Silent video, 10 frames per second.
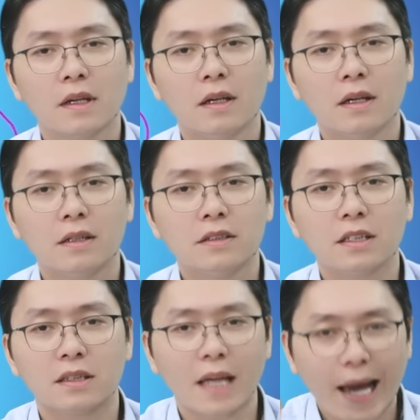现
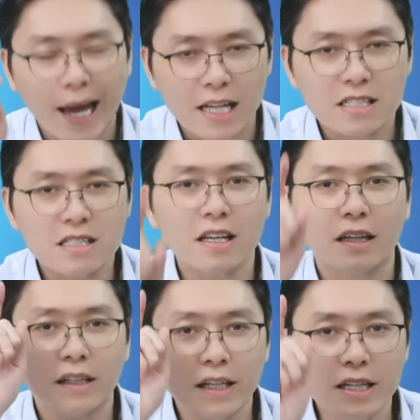在台积
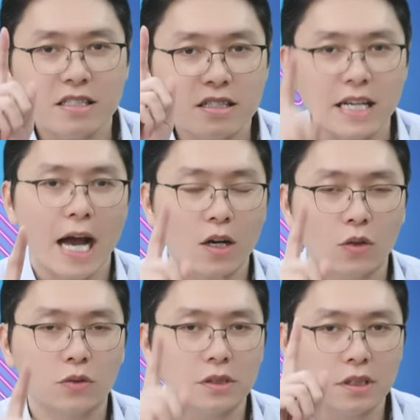电一家
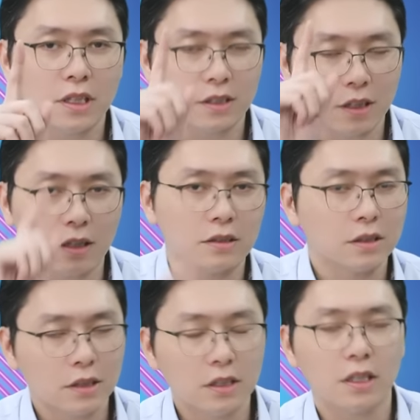公司一天成交量
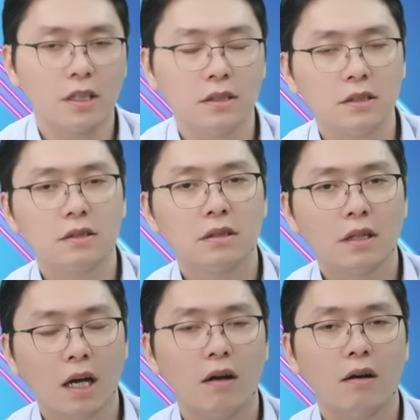一千亿，对。
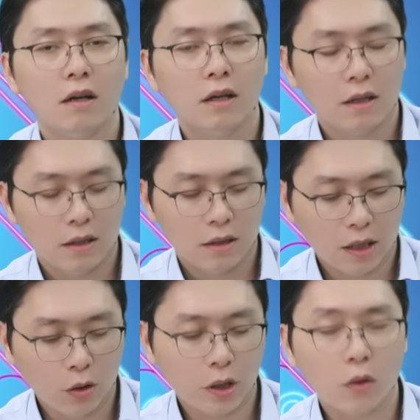那
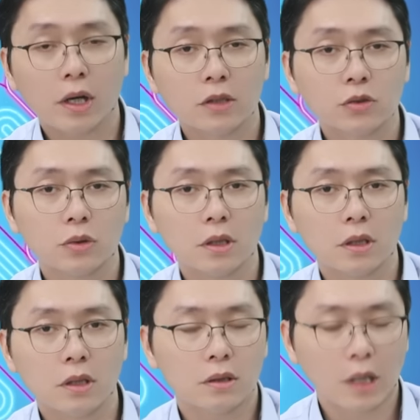回到我刚刚说的，
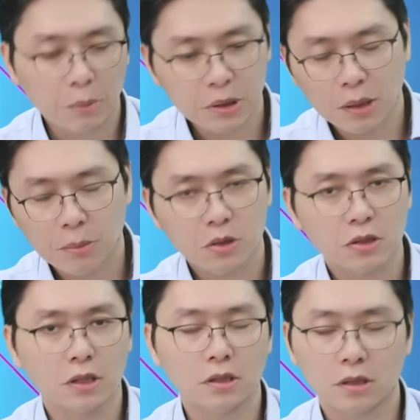台币今天没有
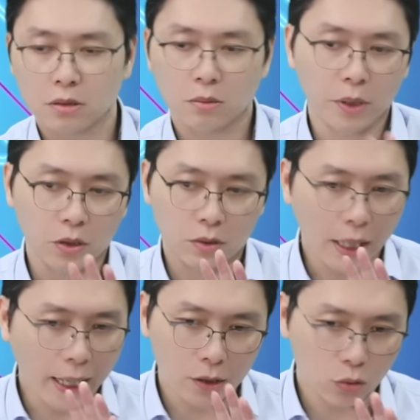升值，没有
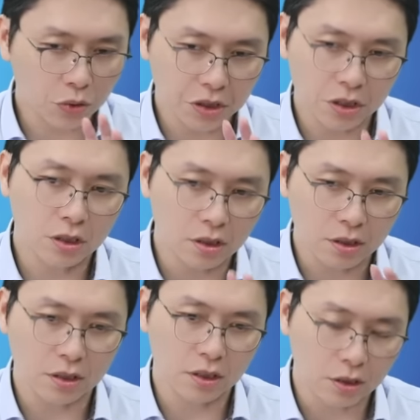太多新进
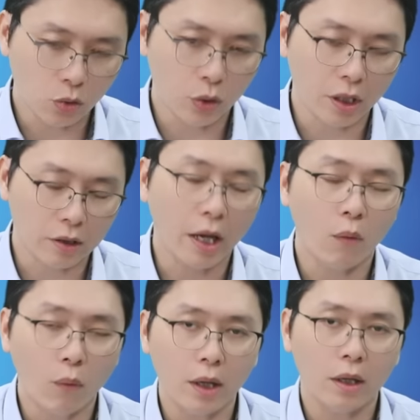资金汇到台
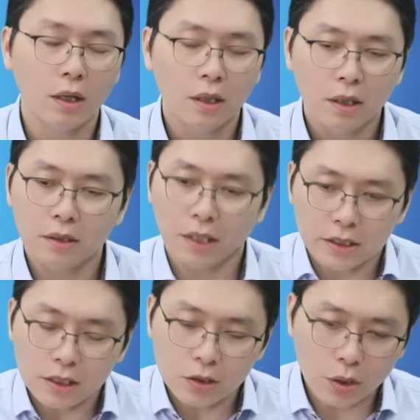湾，嗯，但是
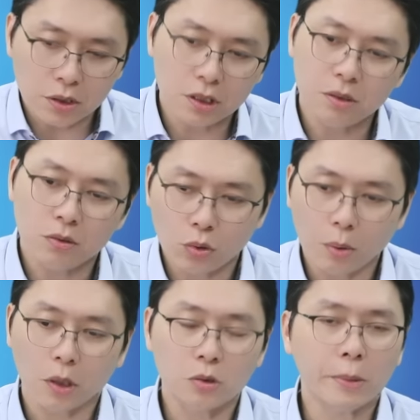一堆资金如果
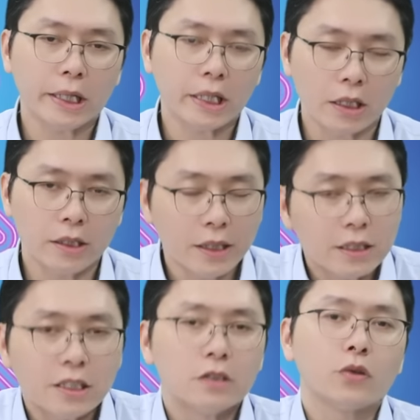跑去买台电，那
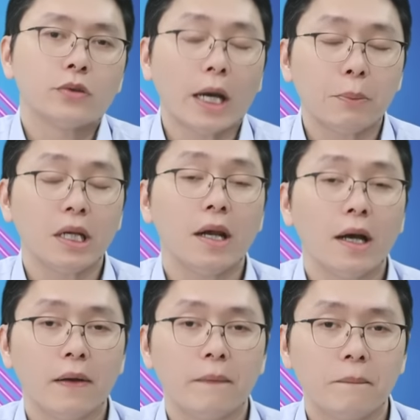钱从哪边来？
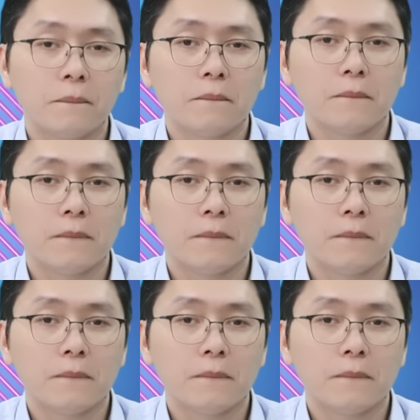嗯哼，